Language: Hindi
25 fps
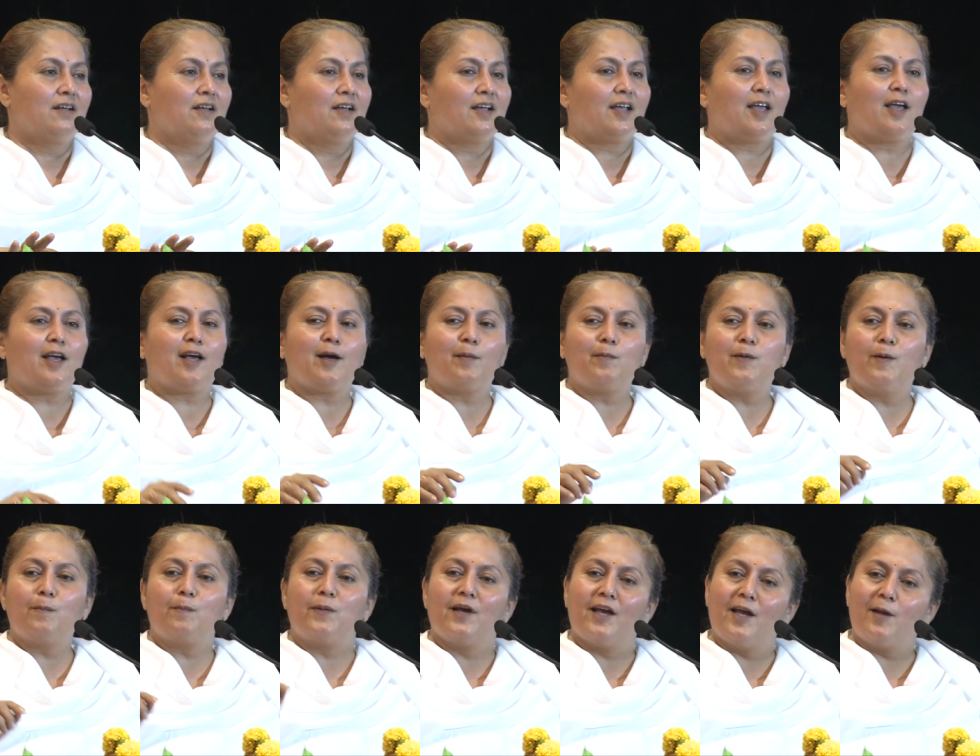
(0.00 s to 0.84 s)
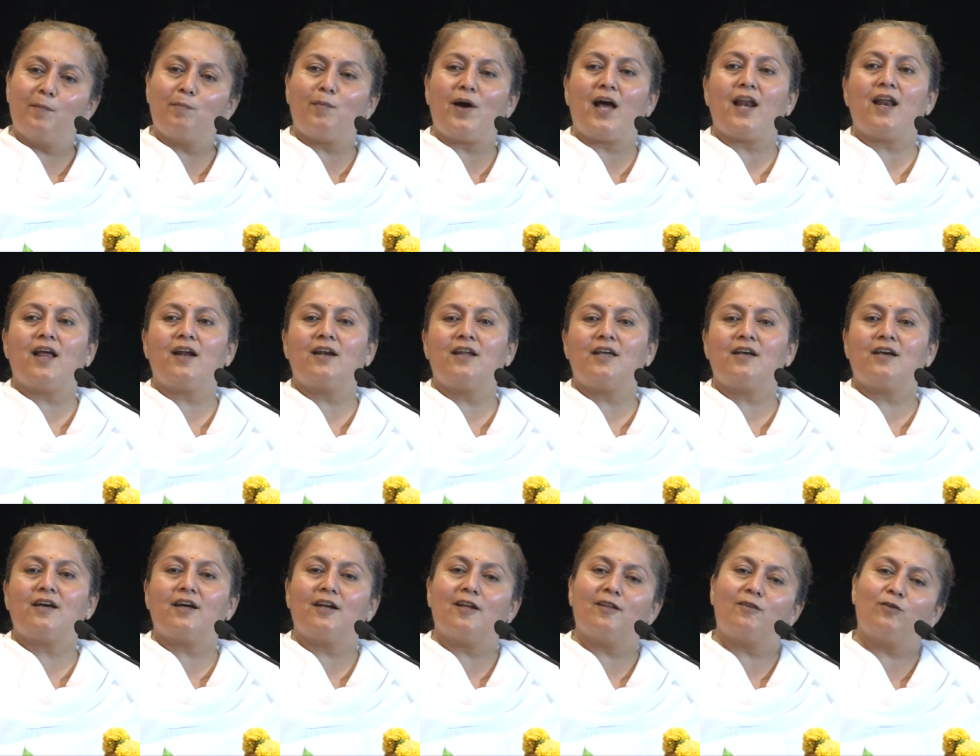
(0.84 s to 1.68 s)
कि कभी बहन माला नहीं
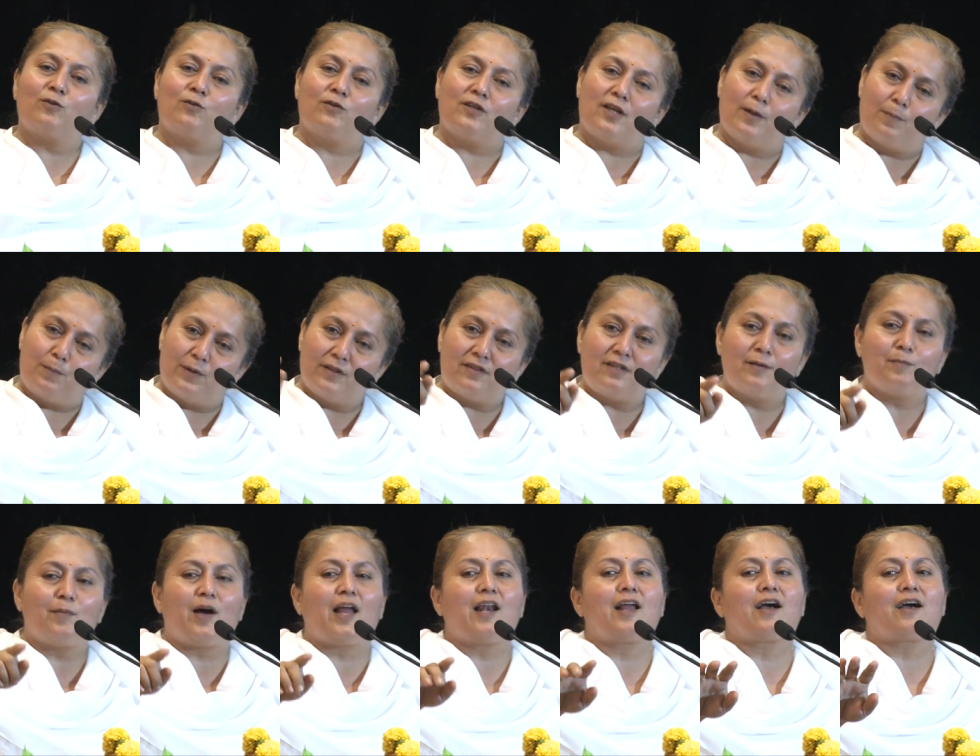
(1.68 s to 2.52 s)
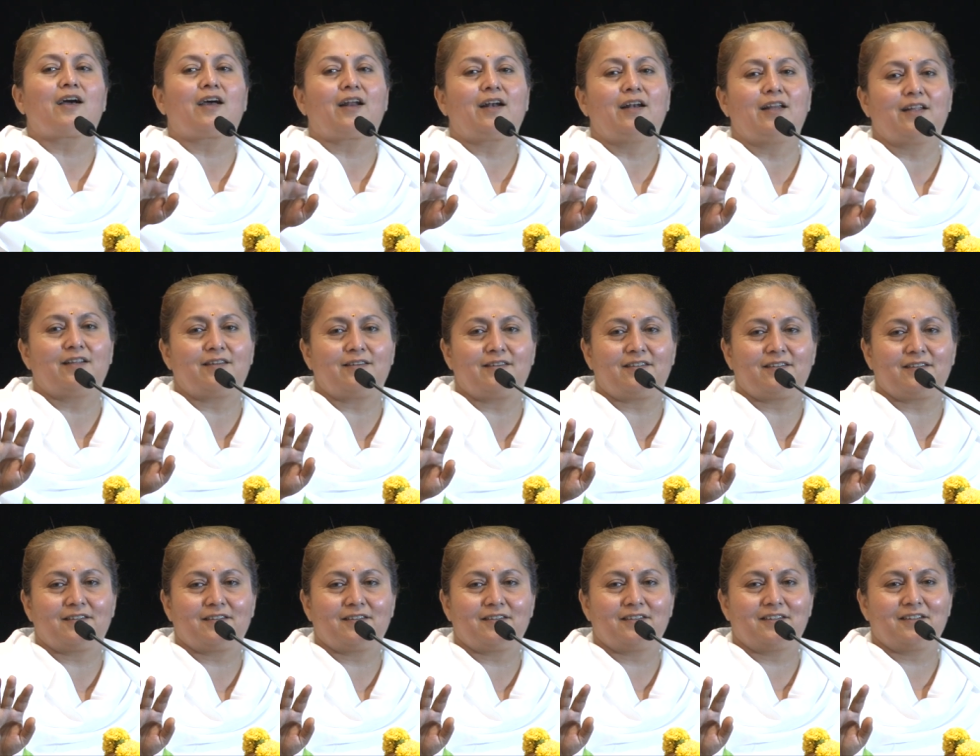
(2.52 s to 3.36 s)
करे तो उनके पति माला कर लेते